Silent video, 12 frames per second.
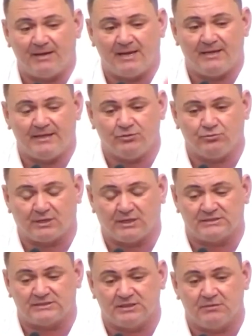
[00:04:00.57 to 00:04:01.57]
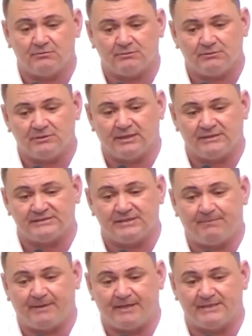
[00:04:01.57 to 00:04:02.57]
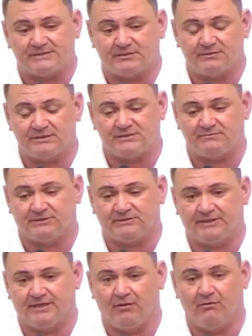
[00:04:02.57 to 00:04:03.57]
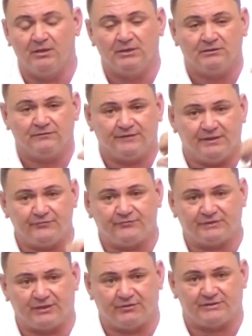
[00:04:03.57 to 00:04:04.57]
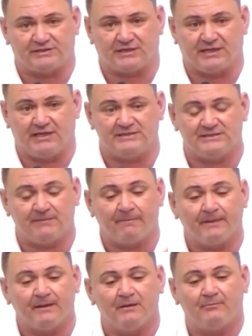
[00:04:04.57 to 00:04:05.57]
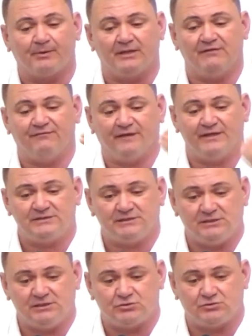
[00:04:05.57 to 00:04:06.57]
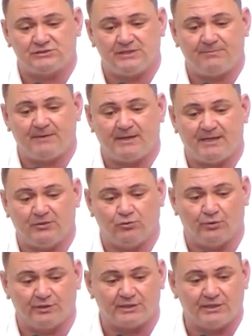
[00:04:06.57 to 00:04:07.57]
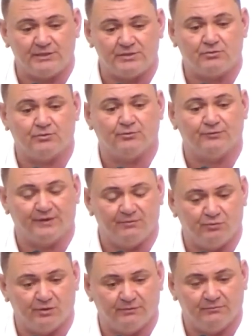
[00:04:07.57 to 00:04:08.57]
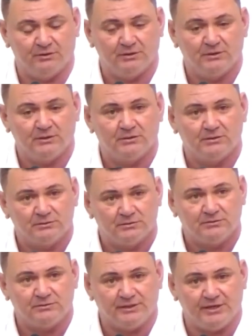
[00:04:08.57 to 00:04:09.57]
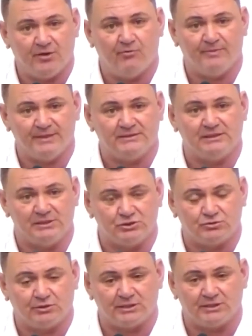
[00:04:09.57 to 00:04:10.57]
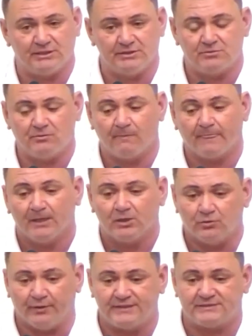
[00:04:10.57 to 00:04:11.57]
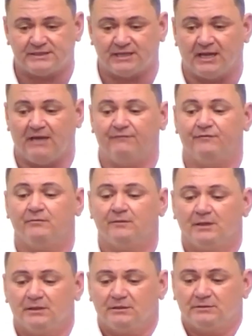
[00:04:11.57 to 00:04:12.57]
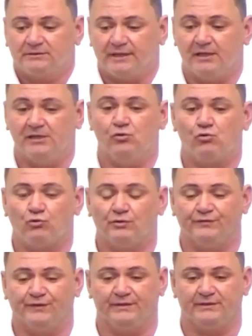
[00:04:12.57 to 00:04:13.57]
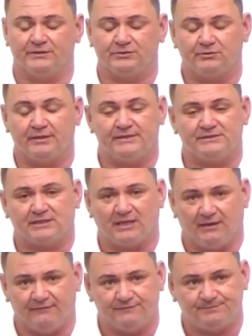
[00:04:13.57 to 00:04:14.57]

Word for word: na educação e na separação desse material dentro da nossa casa, para levar esse lixo separado, orgânico no tambor, de realmente lixo orgânico, e o reciclável, ter ali o container do reciclável.